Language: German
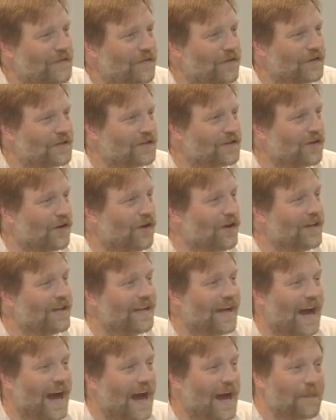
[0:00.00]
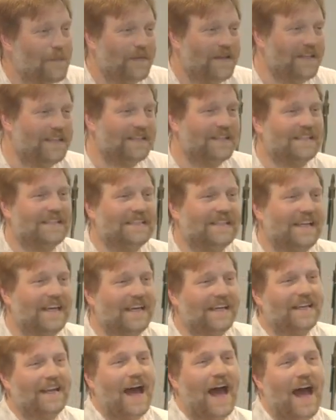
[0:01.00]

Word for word: von Zeugen haben ihn gesehen,